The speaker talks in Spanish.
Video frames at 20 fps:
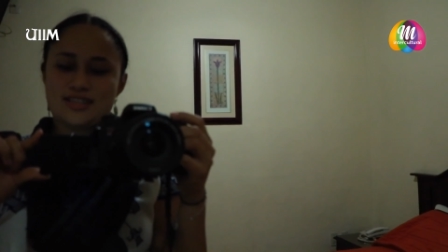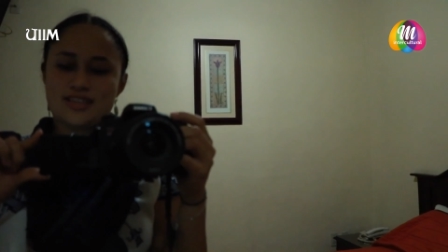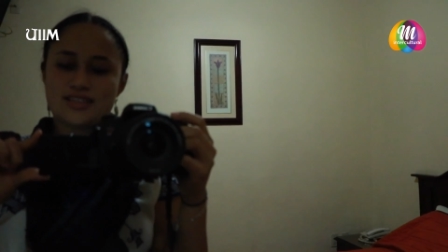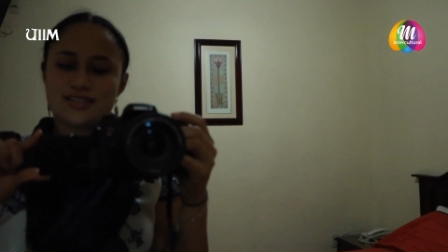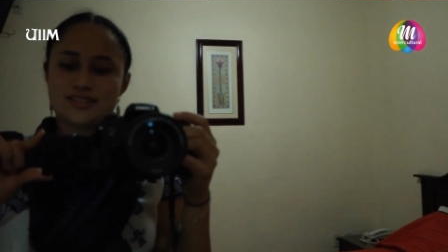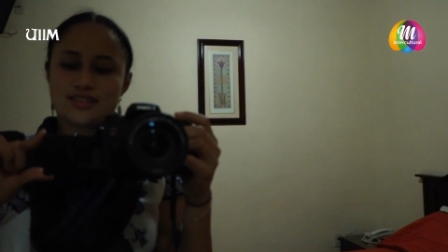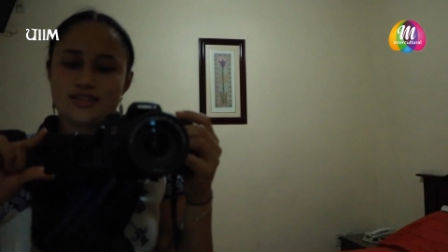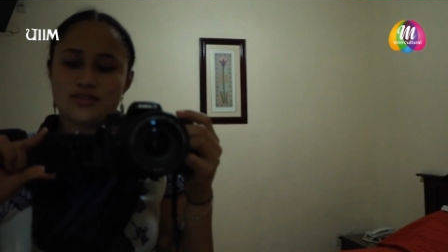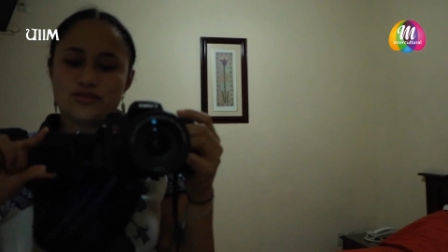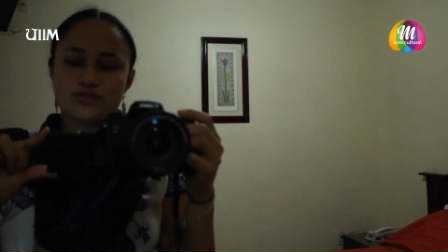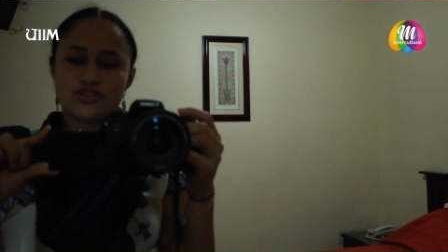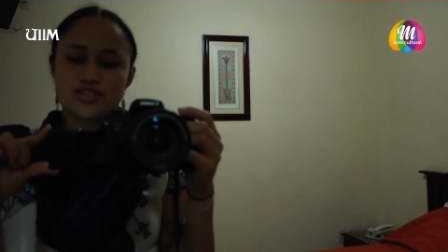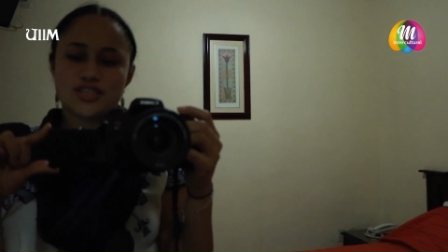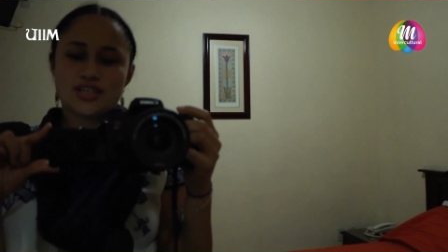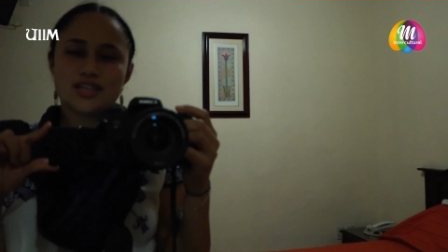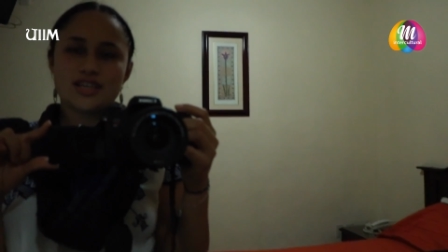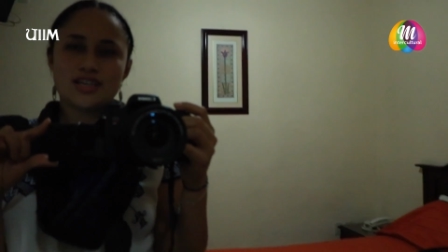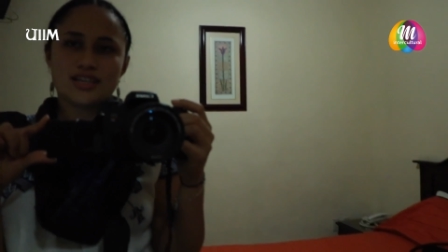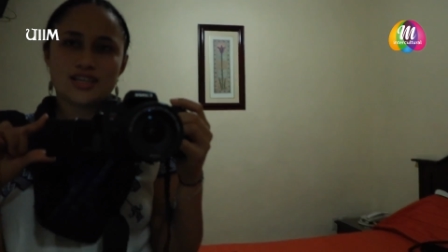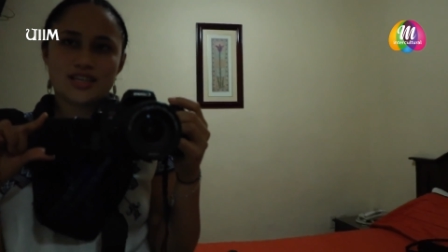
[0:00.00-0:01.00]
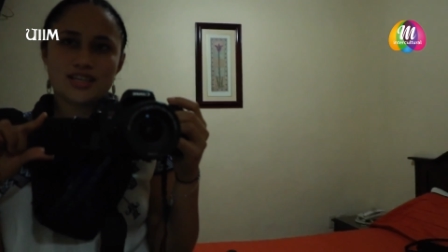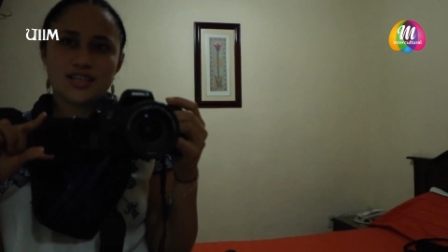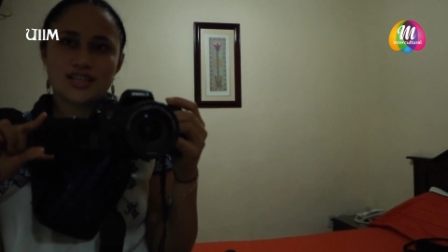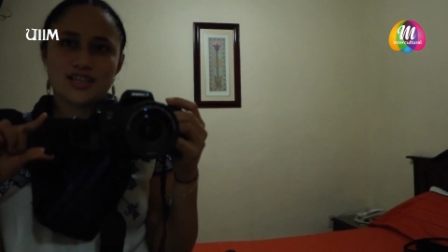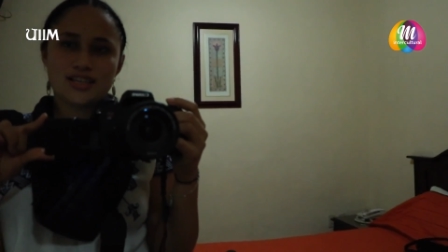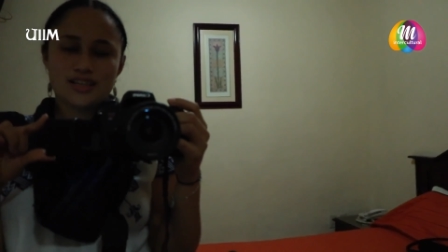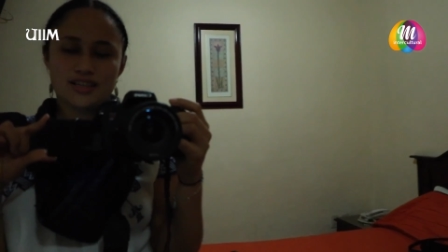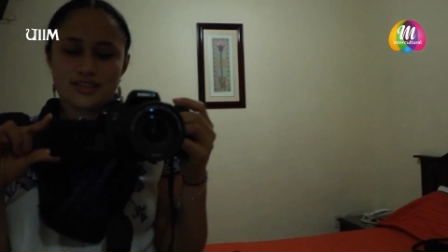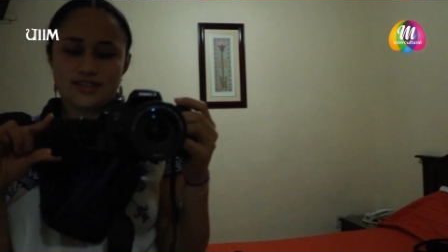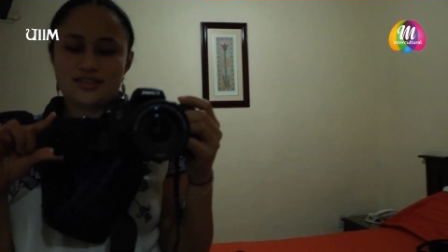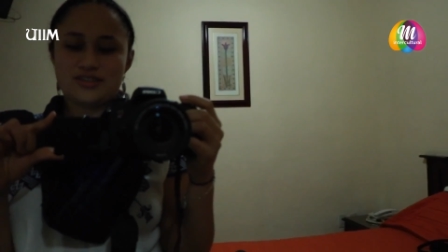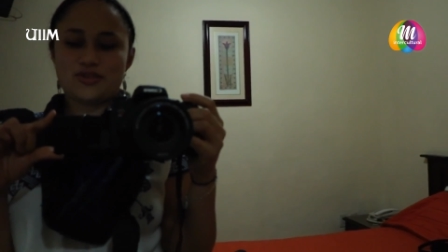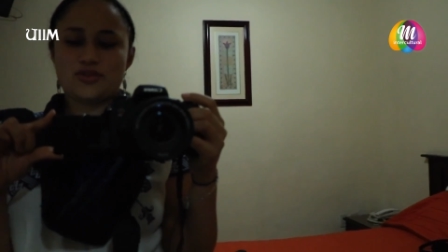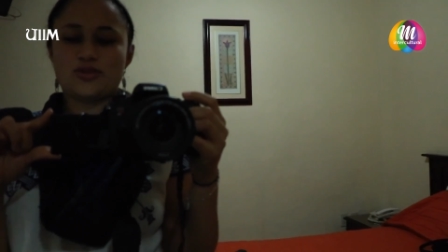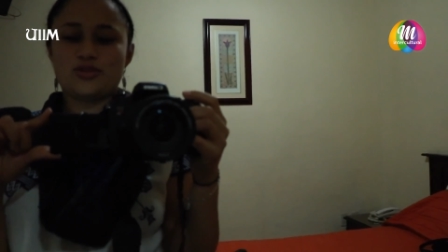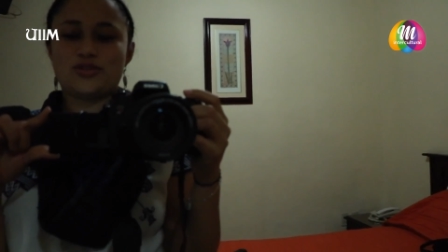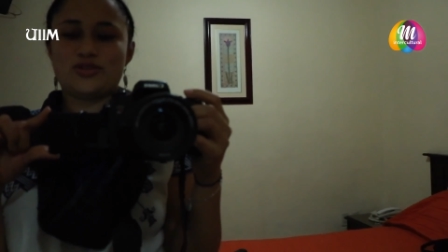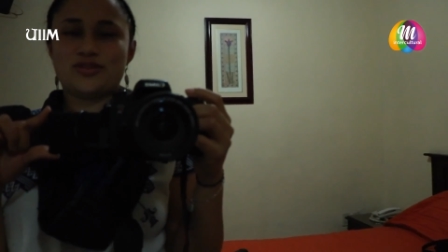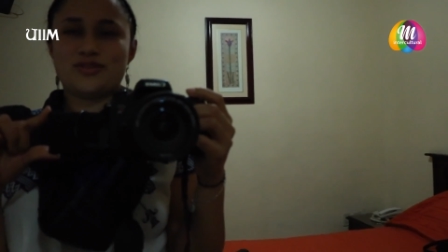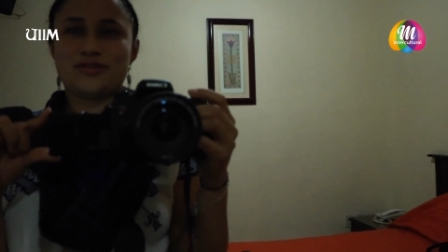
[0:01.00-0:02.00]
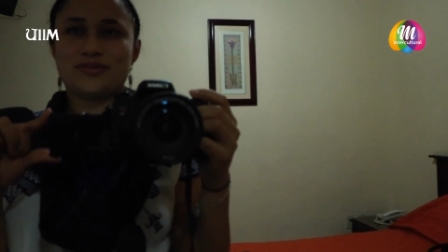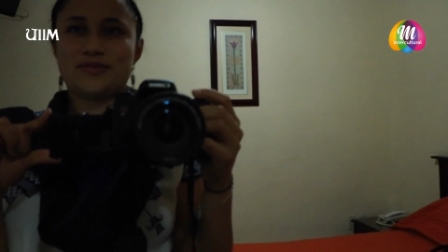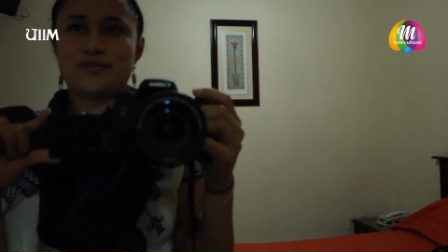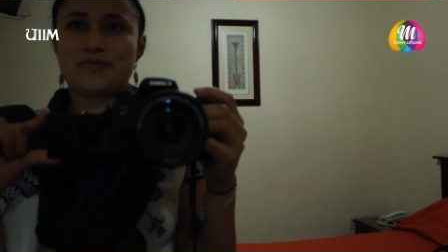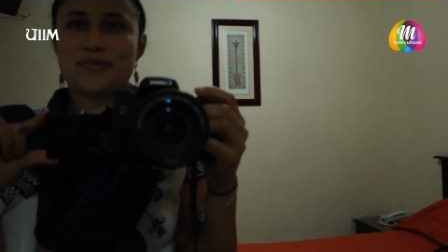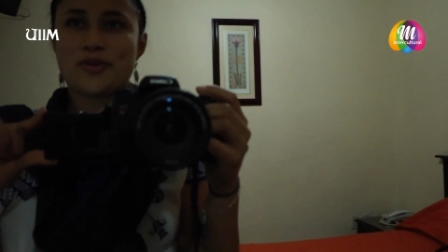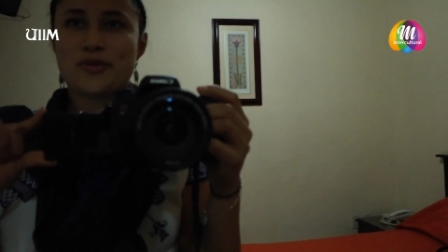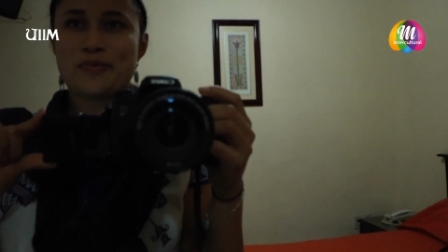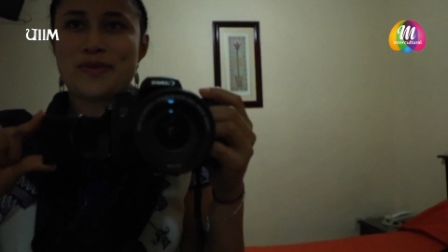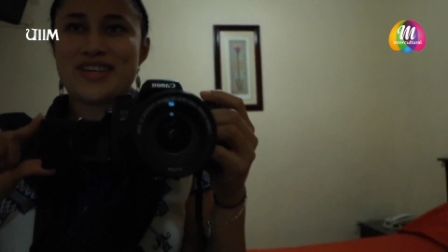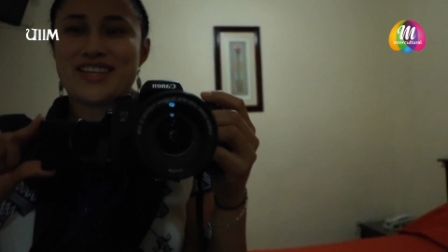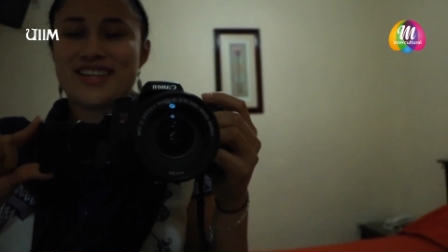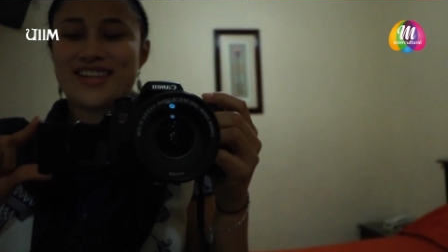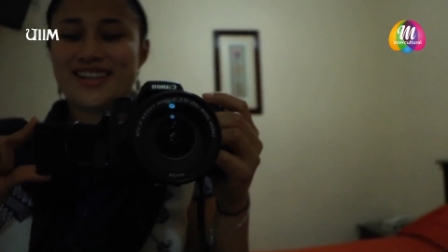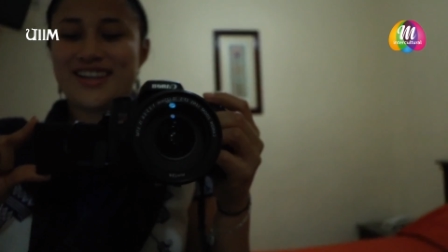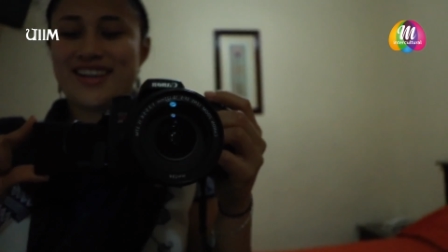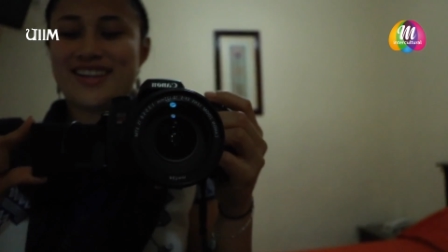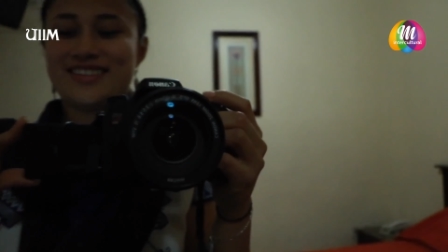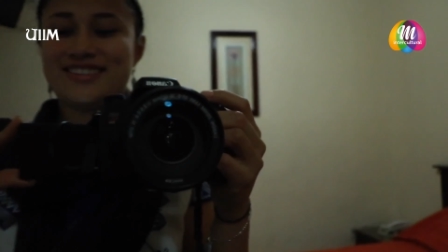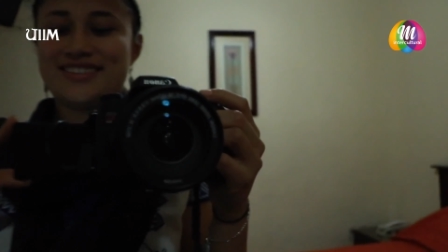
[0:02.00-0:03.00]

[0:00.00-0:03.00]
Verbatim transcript: ya es de noche y los veo mañana.